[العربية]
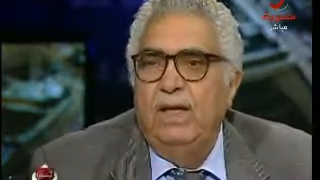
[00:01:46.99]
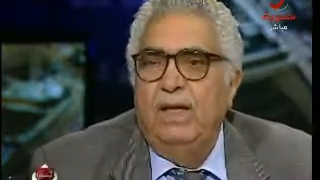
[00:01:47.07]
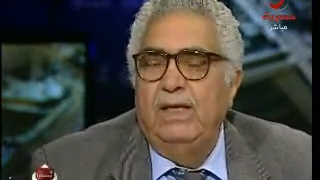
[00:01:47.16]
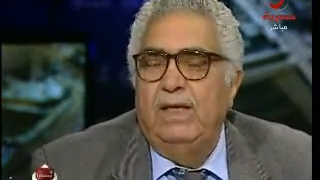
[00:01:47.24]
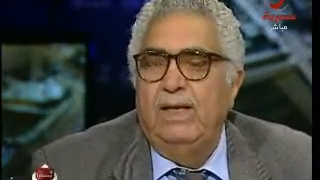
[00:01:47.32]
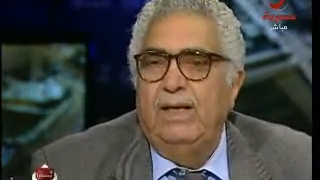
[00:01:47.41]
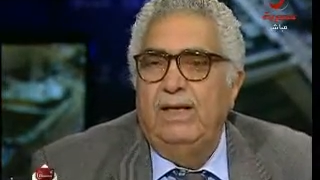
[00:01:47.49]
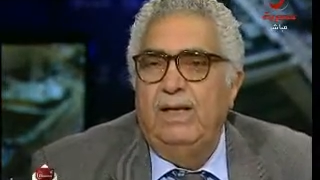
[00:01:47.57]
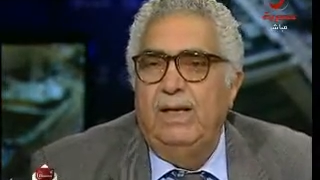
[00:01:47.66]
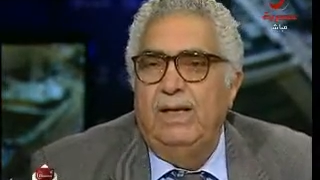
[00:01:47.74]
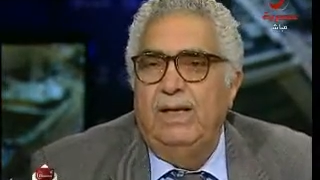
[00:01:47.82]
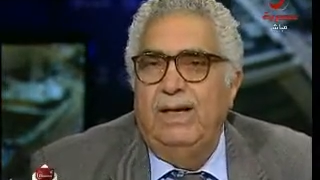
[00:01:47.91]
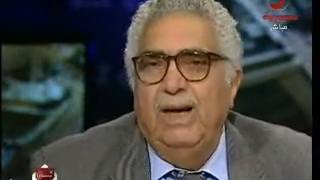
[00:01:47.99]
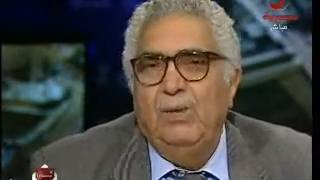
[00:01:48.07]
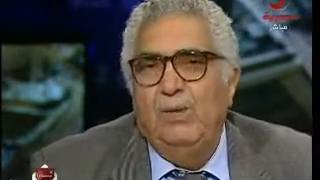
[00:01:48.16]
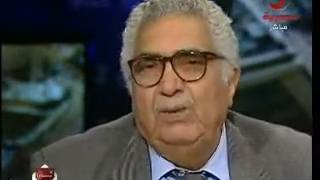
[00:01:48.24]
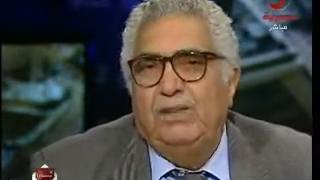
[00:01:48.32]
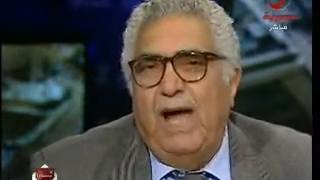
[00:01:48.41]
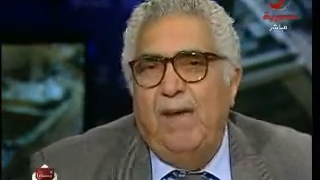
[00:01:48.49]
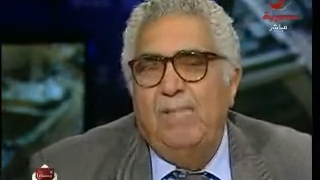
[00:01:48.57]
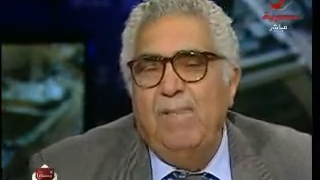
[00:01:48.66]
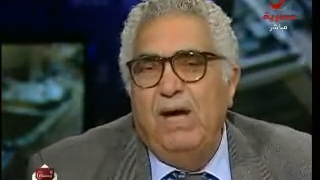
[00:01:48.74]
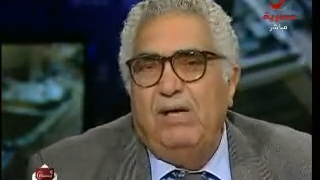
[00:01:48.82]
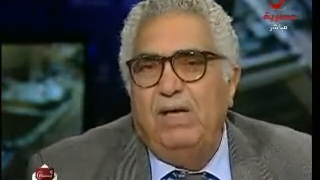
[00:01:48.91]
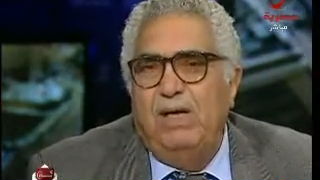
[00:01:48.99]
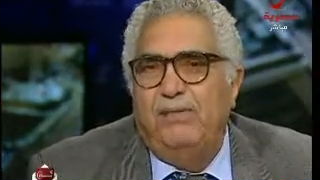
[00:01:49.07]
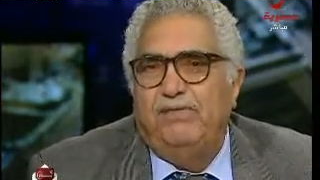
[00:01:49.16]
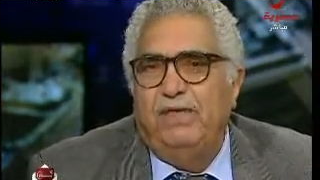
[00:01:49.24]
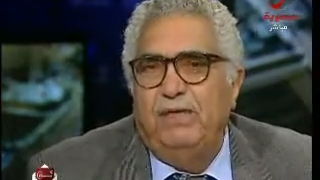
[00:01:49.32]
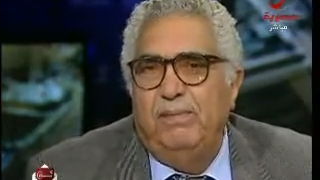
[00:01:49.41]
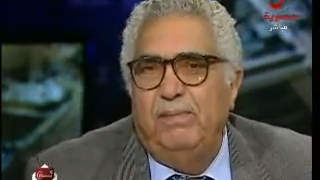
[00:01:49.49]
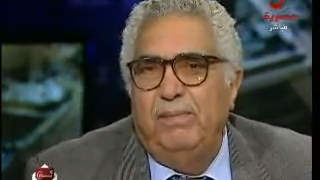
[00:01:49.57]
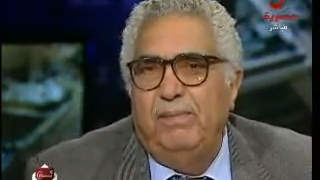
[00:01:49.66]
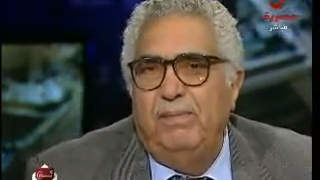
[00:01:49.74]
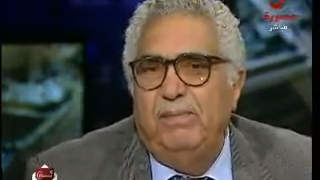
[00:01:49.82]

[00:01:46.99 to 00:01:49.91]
هي لو تعمقنا في